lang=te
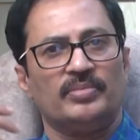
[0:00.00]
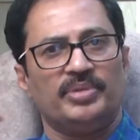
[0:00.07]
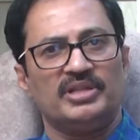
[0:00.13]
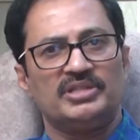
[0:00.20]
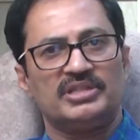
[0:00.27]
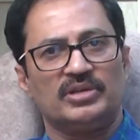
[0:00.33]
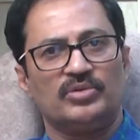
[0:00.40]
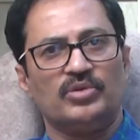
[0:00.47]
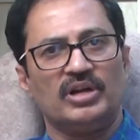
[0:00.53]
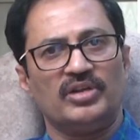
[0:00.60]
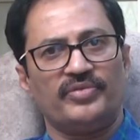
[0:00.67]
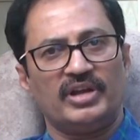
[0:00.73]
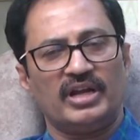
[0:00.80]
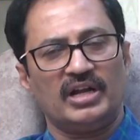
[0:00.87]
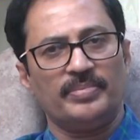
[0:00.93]
పెంచి గుండె
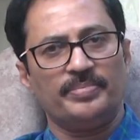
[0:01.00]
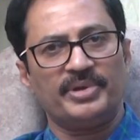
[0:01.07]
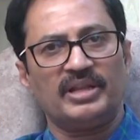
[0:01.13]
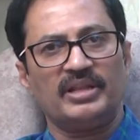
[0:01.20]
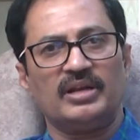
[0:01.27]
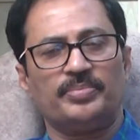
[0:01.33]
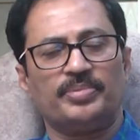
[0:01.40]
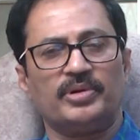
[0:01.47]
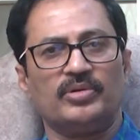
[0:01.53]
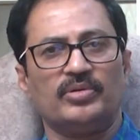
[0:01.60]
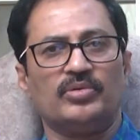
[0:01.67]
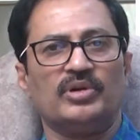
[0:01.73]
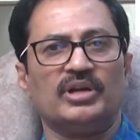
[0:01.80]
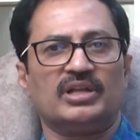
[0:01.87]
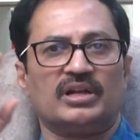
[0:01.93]
వేగం పెరిగినప్పుడు
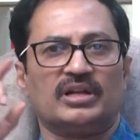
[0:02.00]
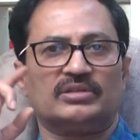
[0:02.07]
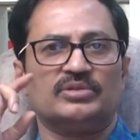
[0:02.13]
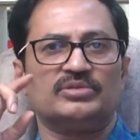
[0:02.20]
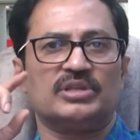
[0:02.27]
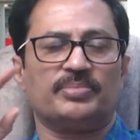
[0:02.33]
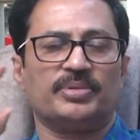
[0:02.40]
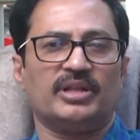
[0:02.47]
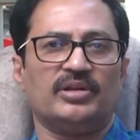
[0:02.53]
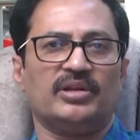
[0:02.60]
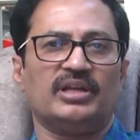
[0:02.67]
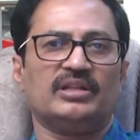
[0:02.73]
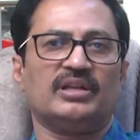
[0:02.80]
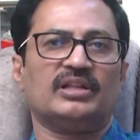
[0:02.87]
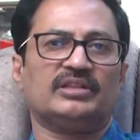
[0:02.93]
గుండెకి రక్తం సప్లైలో
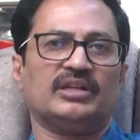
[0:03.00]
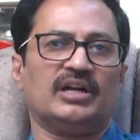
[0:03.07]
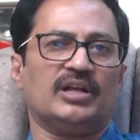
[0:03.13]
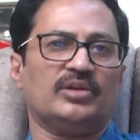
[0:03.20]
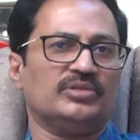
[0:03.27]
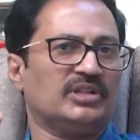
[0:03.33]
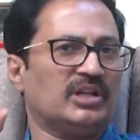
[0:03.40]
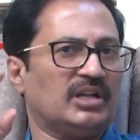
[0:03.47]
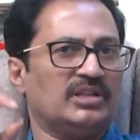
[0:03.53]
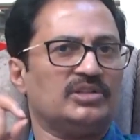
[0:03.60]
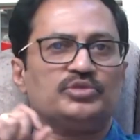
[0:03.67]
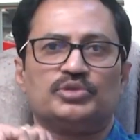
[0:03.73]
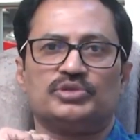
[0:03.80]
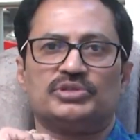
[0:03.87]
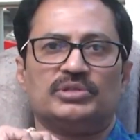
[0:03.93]
ఏదైనా తేడా ఉందా అనేది
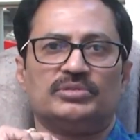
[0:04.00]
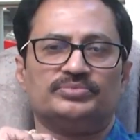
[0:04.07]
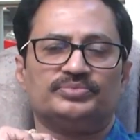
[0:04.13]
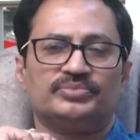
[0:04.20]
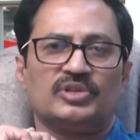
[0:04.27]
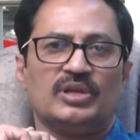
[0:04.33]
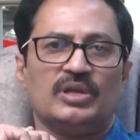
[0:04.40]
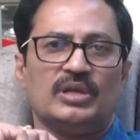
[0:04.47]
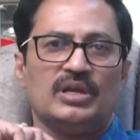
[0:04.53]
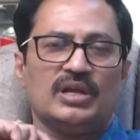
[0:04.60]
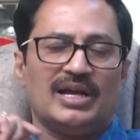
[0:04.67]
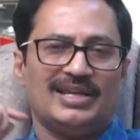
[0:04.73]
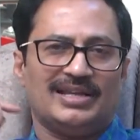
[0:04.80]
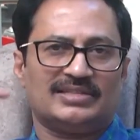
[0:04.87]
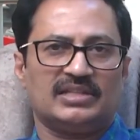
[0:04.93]
చూస్తాం
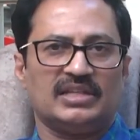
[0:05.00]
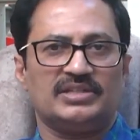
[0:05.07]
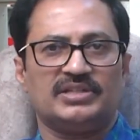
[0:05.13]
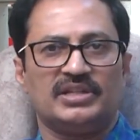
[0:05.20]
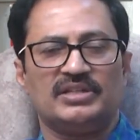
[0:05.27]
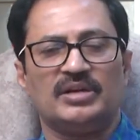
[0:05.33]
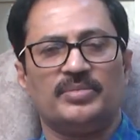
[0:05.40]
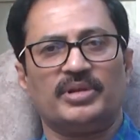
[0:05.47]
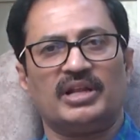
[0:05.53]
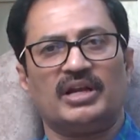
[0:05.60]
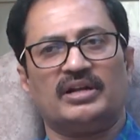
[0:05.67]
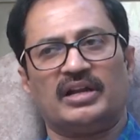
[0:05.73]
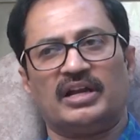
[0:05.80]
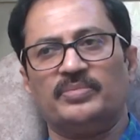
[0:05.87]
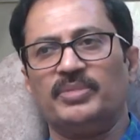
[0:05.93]
ఆ ఎక్సర్సైజ్ చేసినప్పుడు కానీ
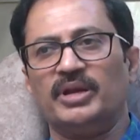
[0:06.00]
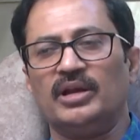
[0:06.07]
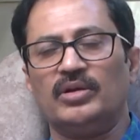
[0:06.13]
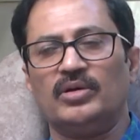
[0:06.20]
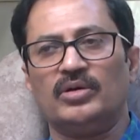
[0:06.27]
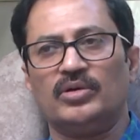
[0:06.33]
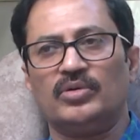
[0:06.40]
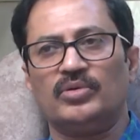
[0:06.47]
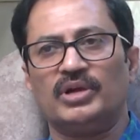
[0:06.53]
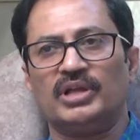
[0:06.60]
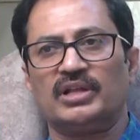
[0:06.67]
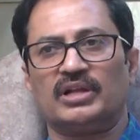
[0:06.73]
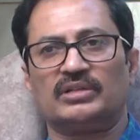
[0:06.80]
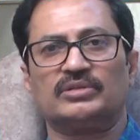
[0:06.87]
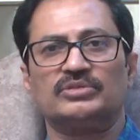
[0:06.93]
ట్రెడ్మిల్లో
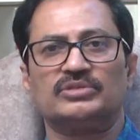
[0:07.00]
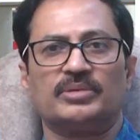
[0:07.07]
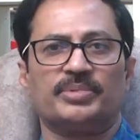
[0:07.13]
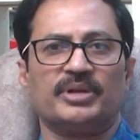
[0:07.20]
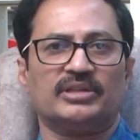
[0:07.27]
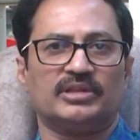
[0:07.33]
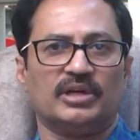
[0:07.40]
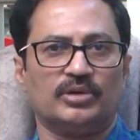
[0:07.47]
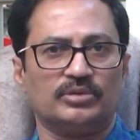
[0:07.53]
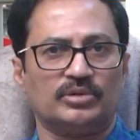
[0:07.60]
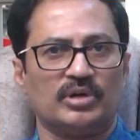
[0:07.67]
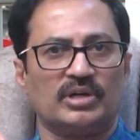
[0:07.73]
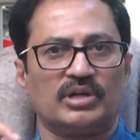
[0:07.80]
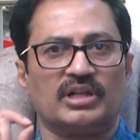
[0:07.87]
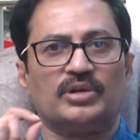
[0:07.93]
గుండెకి రక్తం సప్లై
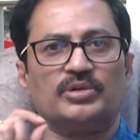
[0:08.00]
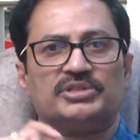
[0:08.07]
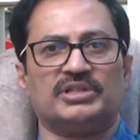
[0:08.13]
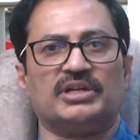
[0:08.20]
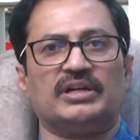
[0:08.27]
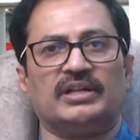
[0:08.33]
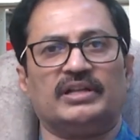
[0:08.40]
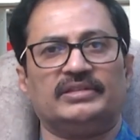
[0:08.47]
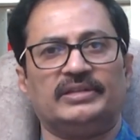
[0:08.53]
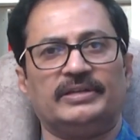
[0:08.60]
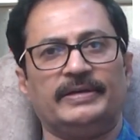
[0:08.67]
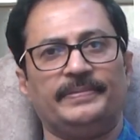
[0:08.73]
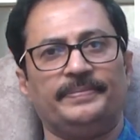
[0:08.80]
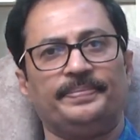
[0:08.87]
తగ్గుతున్నట్లుగానే వచ్చినట్లయితే